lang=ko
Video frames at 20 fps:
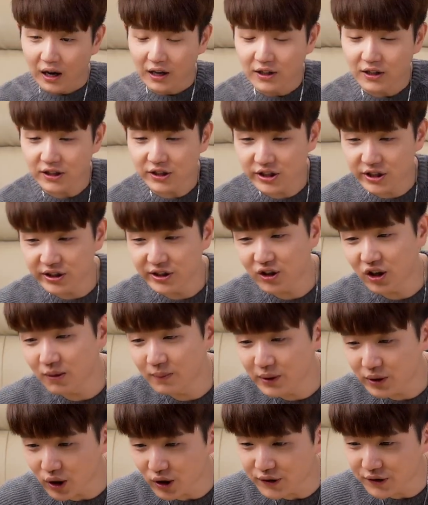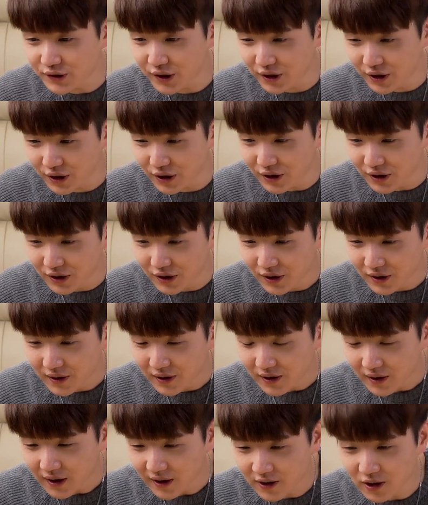아, 이게 실검에 떴어요?
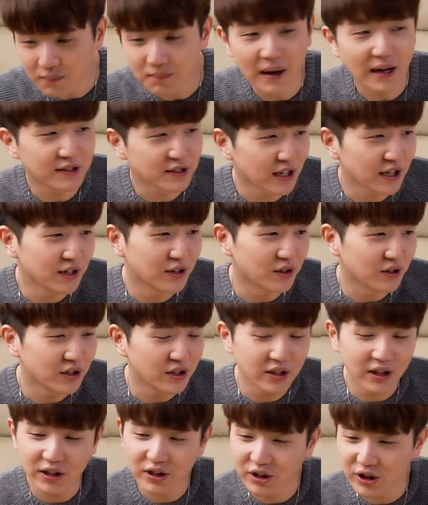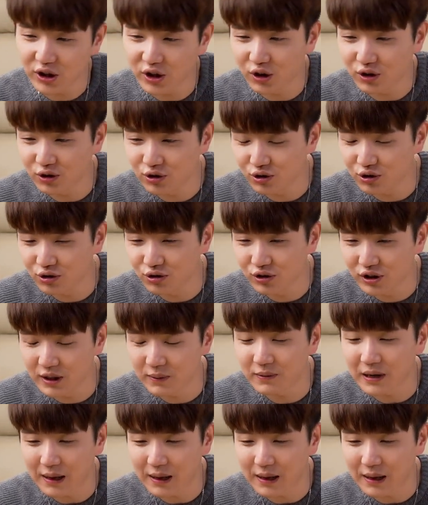아 그럼 맞아요 이게 이경규님